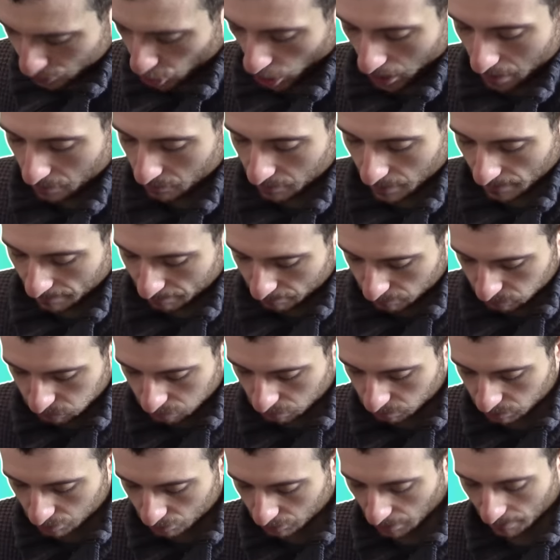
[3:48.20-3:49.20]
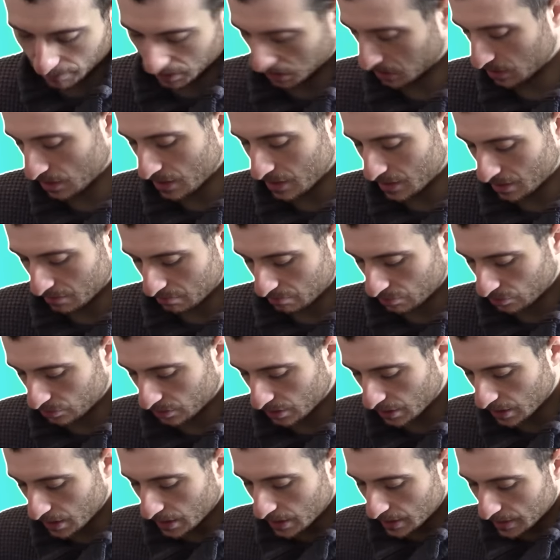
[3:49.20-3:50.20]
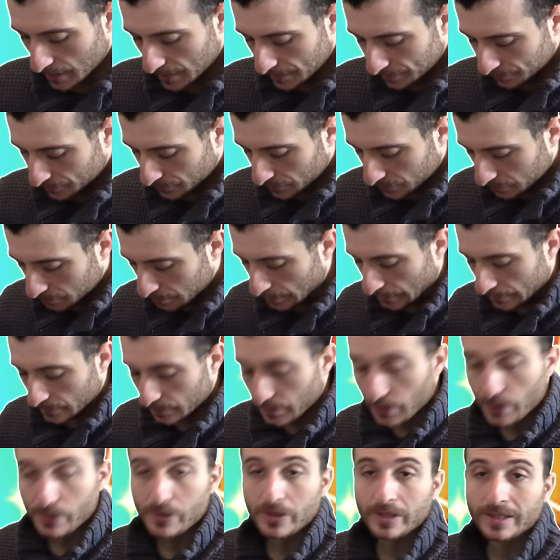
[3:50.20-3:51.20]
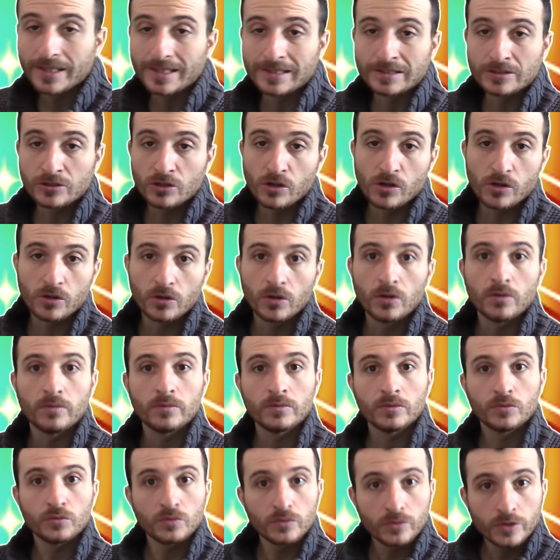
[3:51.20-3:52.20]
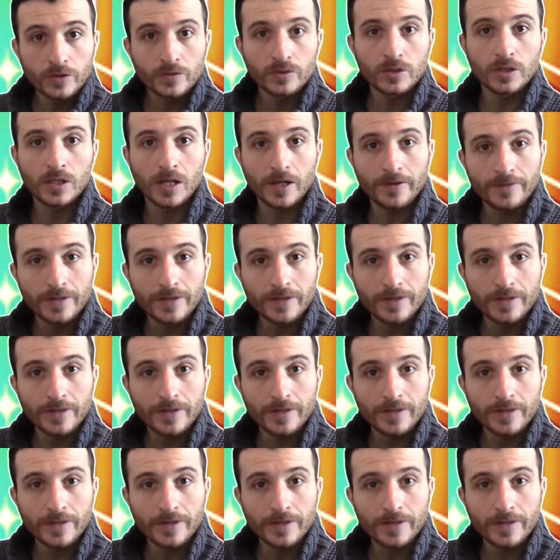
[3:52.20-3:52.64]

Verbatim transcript: cioè è una brutta partita. Però il castoro, devo dire la